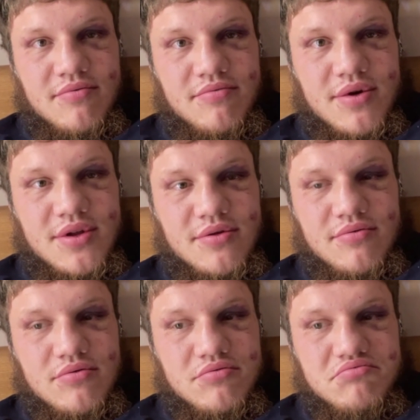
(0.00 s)

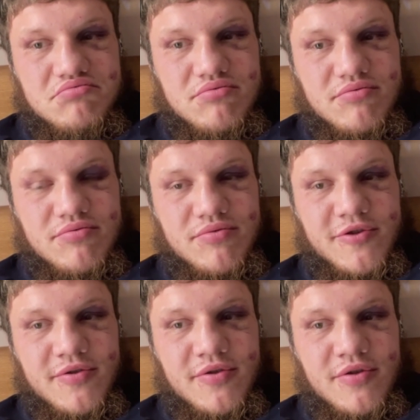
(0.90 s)
Поэтому
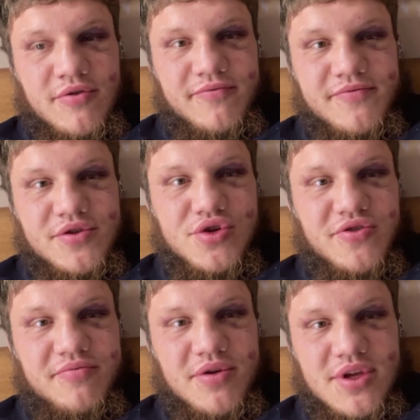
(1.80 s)
все
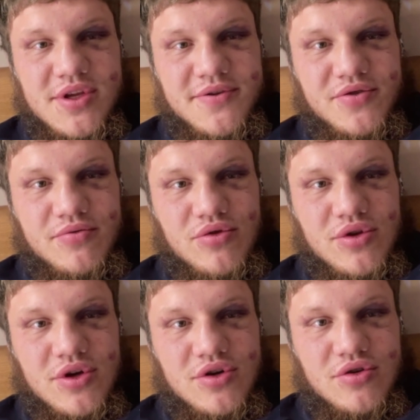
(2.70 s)
еще впереди, все будет
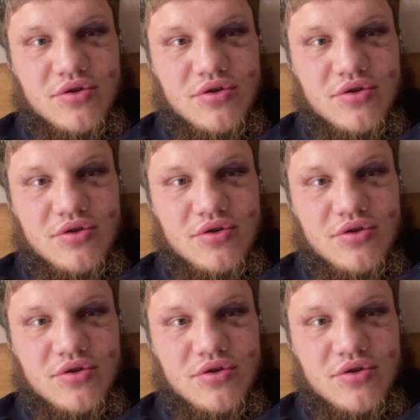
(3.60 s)
хорошо.